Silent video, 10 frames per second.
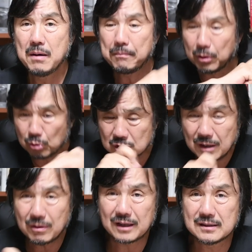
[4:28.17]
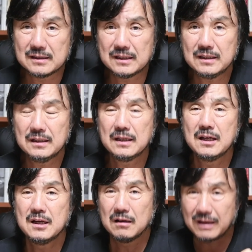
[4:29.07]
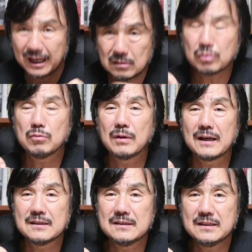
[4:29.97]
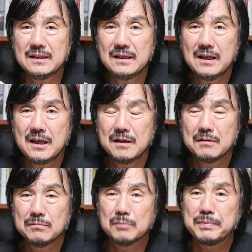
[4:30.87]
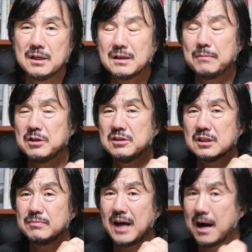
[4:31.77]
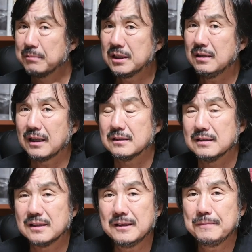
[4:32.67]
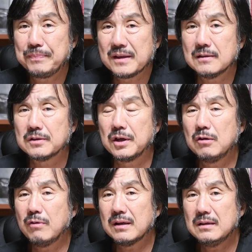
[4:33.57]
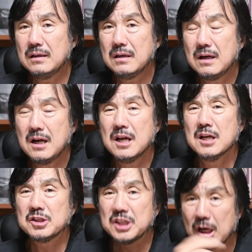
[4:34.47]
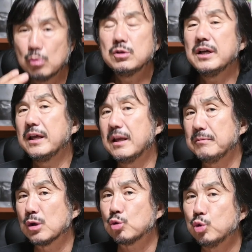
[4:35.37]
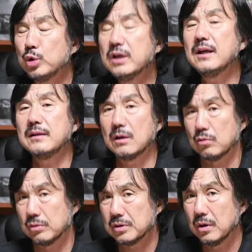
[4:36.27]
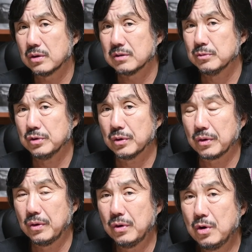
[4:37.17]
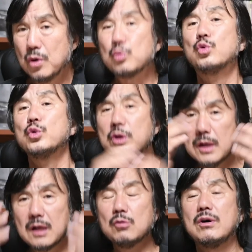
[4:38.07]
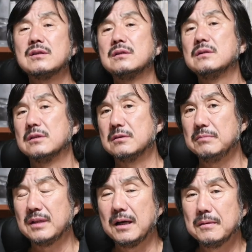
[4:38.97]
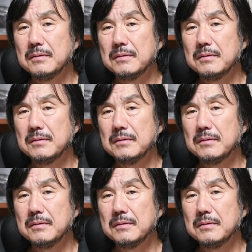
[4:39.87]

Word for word: 포토샵을 하든지 라이트룸을 하든지 뭐 필름 카메라를 찍었으면 암시를 하든지 그 결과를 재구성해냅니다. 구현한다고 그러죠. 전문용어로. 구현하는 과정을 거칩니다.